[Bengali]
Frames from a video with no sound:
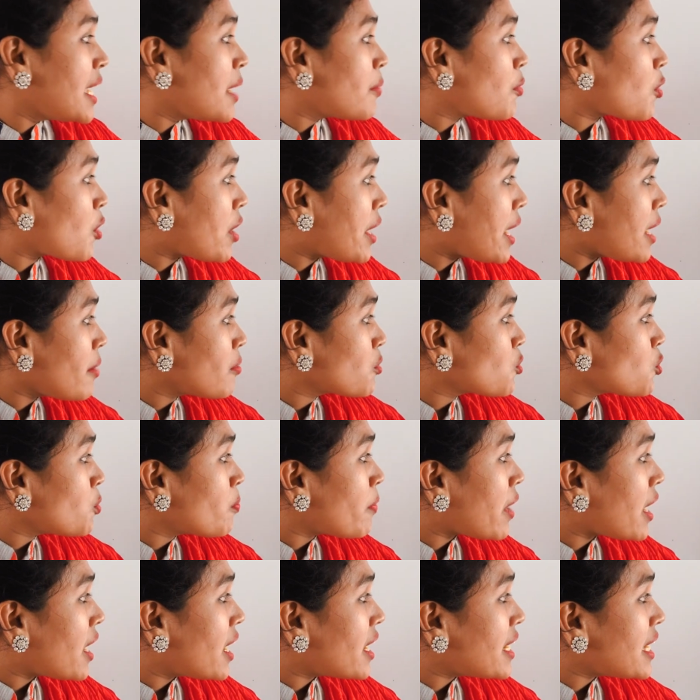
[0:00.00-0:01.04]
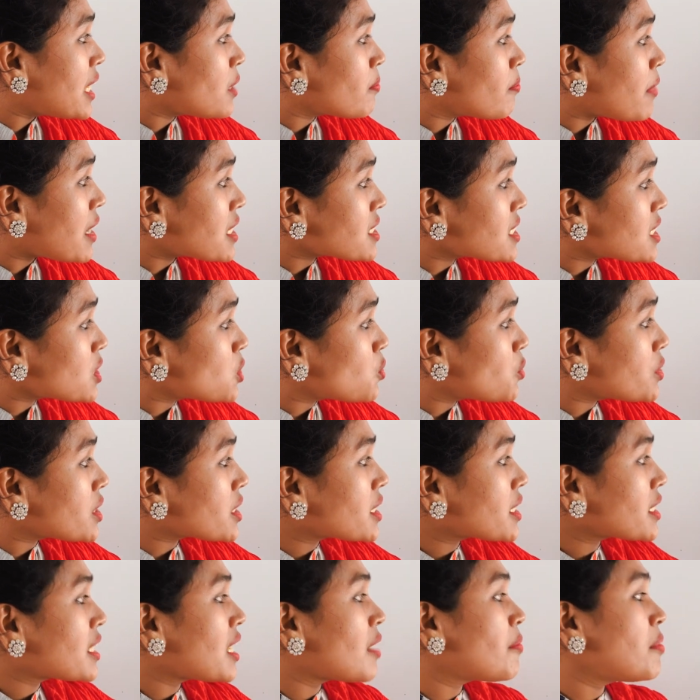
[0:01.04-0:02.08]
এবং এই দুই এই মাসের দুইটা
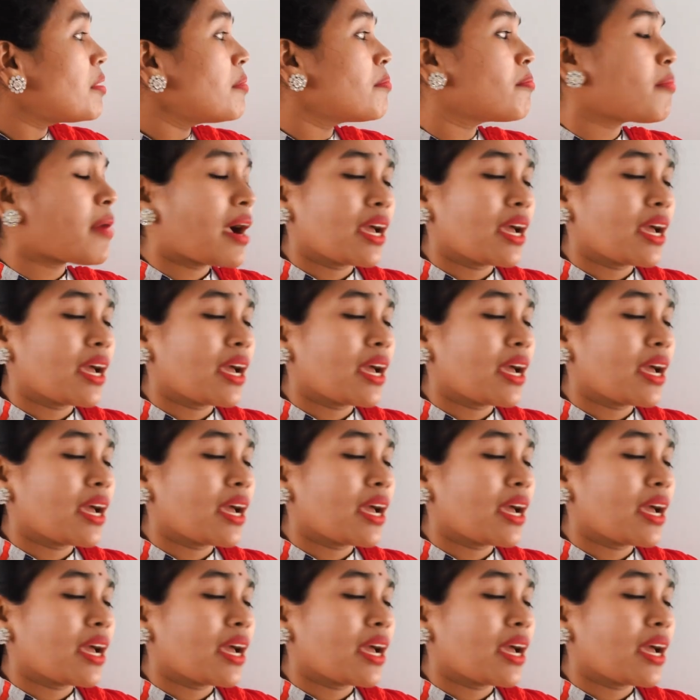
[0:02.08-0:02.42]
থেকে আমি